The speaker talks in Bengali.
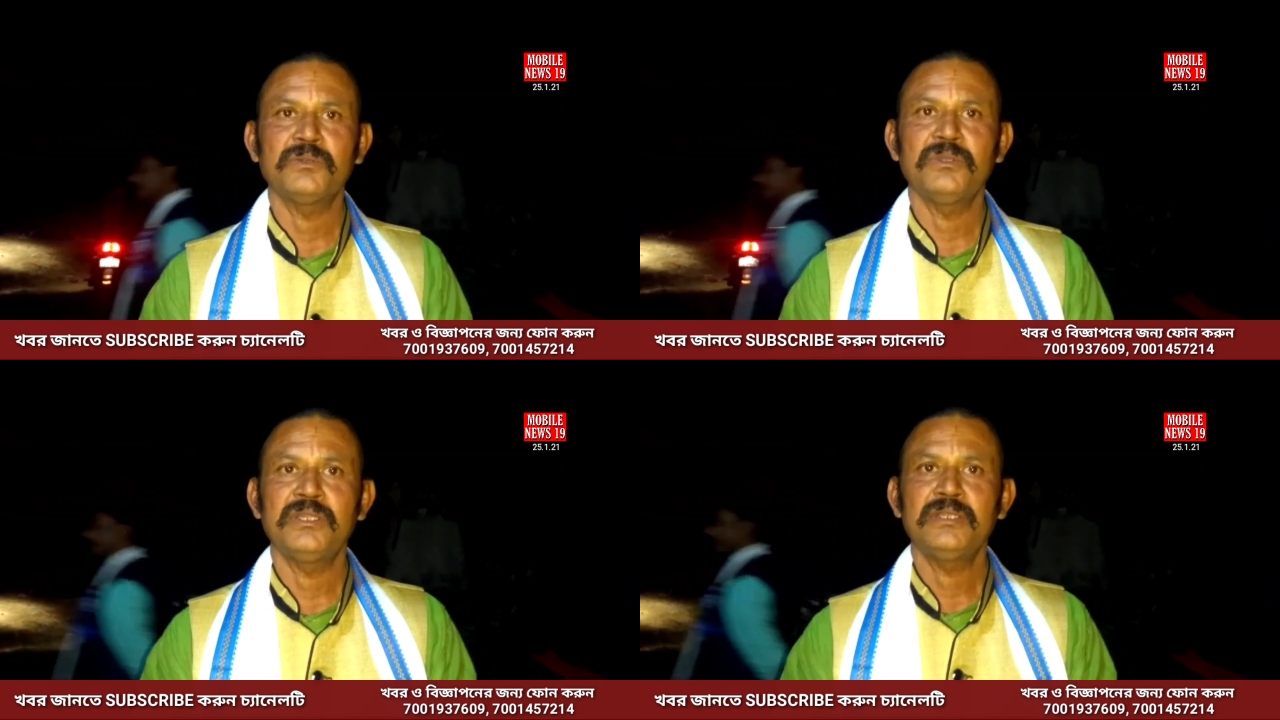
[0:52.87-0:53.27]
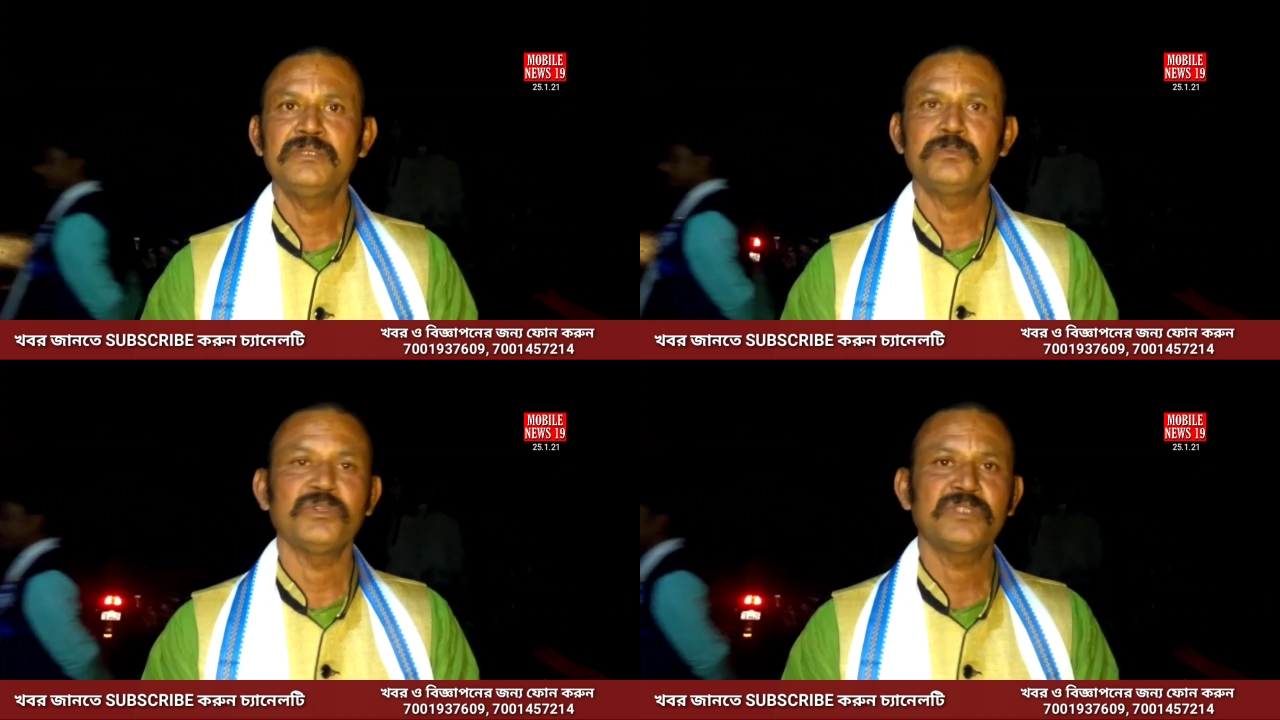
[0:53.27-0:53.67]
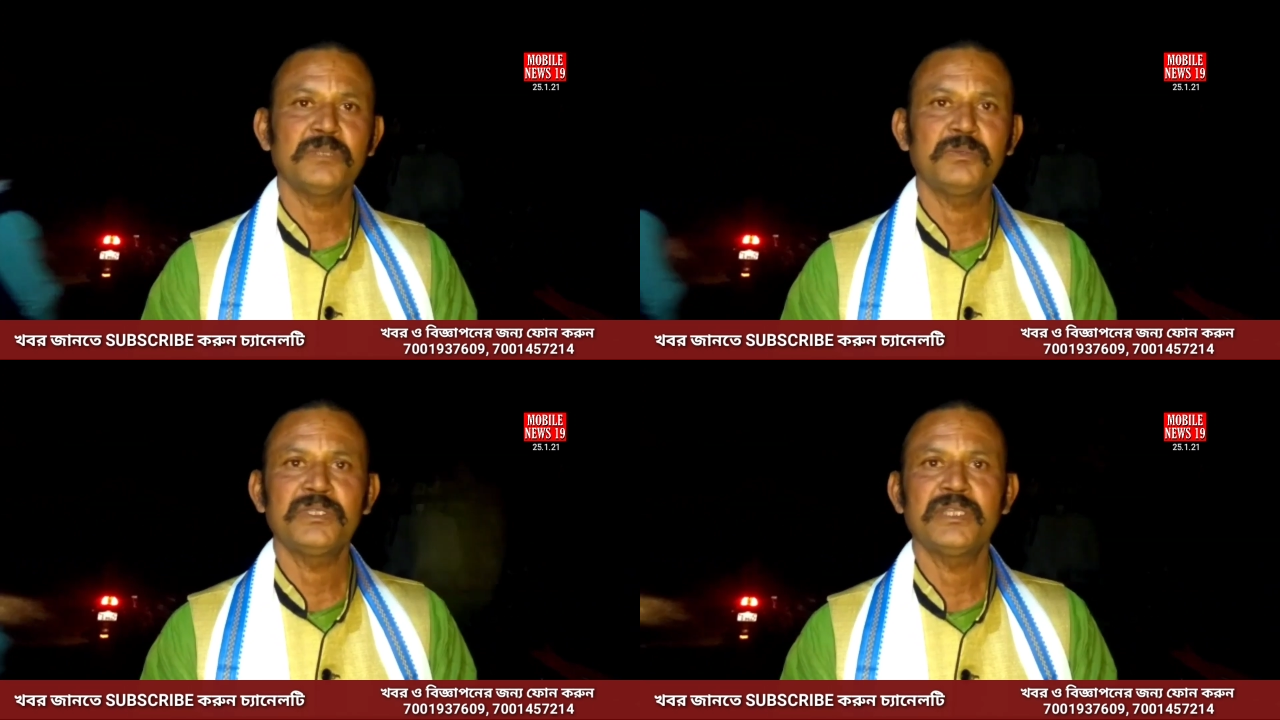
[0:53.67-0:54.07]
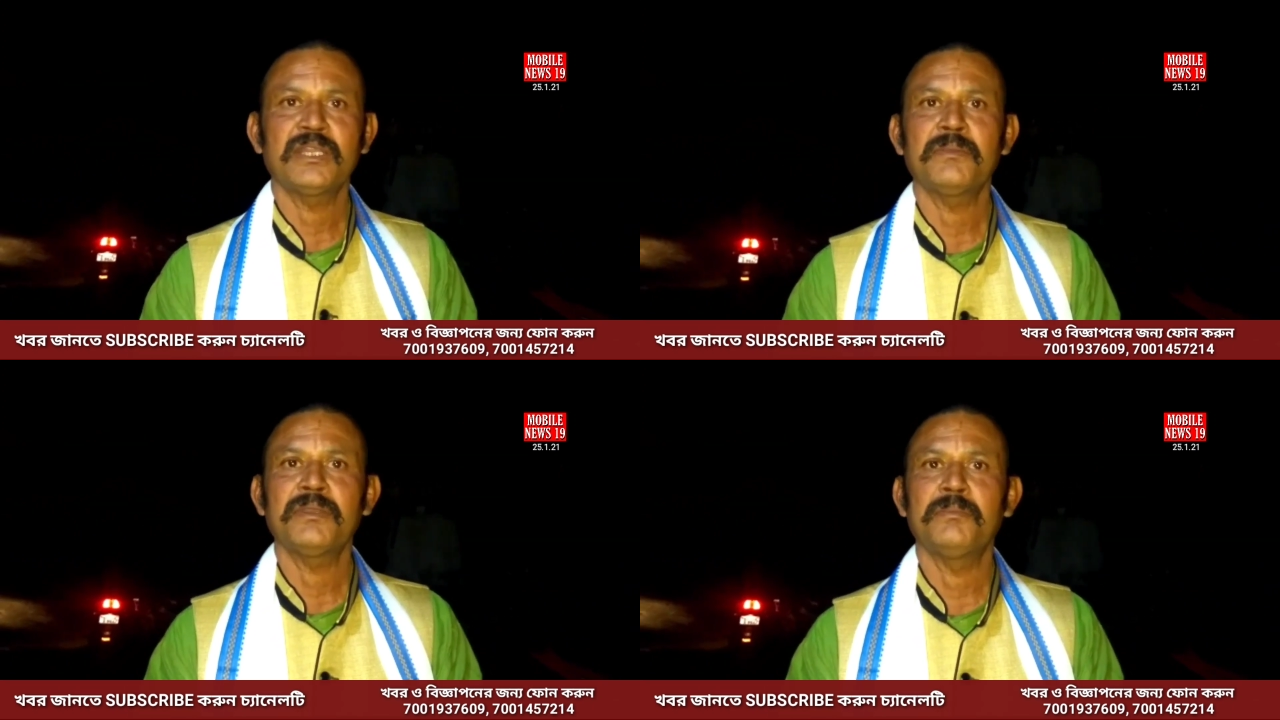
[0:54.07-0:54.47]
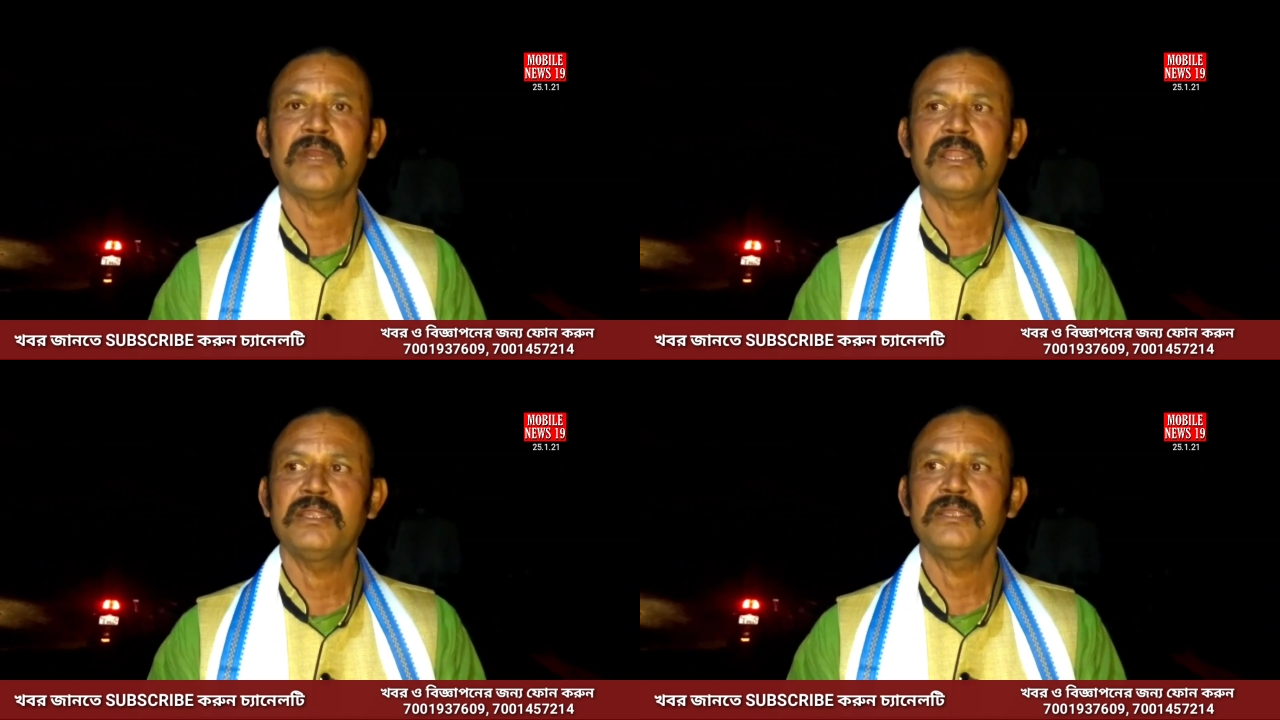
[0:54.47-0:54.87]
করলেন পঞ্চায়েত ভোটে যারা আমাকে
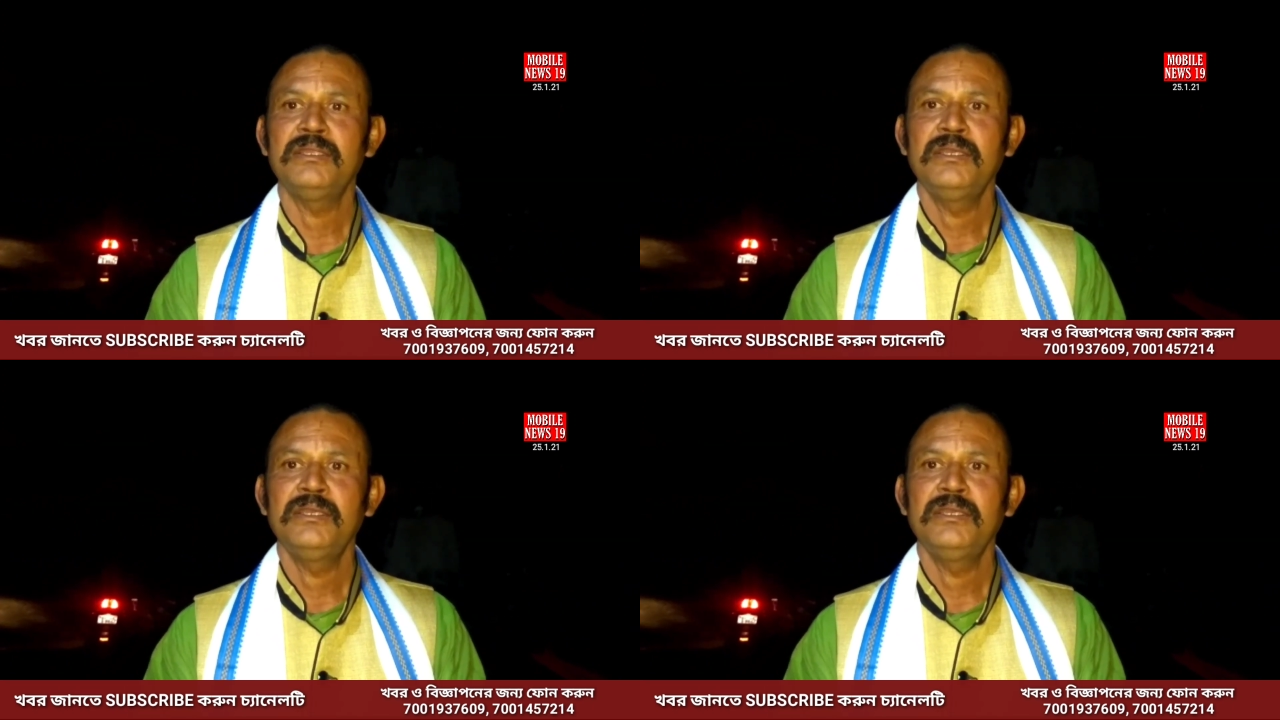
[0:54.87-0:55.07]
মারলেন